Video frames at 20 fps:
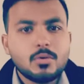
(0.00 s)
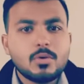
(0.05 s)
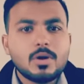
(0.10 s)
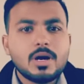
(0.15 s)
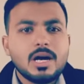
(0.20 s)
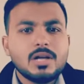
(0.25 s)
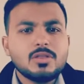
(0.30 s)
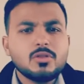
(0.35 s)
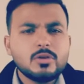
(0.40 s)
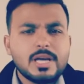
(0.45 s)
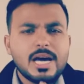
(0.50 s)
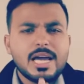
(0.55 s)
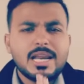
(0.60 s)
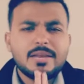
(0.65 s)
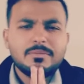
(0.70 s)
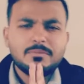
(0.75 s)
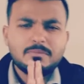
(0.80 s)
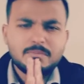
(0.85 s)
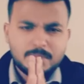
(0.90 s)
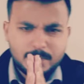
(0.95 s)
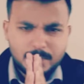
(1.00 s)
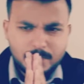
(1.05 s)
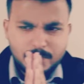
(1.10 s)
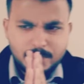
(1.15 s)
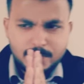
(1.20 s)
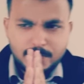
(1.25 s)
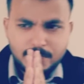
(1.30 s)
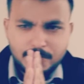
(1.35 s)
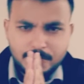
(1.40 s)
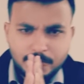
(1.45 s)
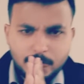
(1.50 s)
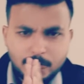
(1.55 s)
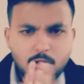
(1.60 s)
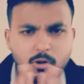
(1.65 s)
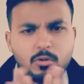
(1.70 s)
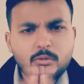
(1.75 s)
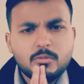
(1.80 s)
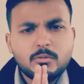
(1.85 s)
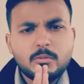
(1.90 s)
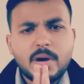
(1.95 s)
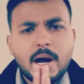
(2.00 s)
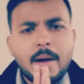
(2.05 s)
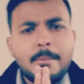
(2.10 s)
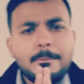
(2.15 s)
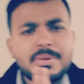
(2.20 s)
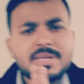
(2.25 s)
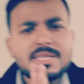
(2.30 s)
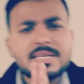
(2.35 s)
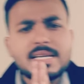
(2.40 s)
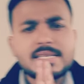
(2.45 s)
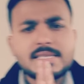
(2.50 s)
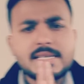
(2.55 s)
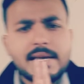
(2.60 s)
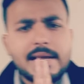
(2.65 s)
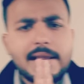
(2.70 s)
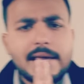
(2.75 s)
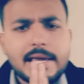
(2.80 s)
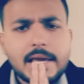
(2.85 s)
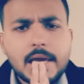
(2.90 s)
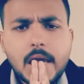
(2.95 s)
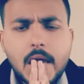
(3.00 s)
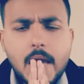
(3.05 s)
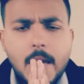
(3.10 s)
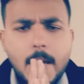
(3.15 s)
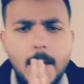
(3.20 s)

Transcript: होगा तो यार वो एम्प्रेस कैसे कहलाएगी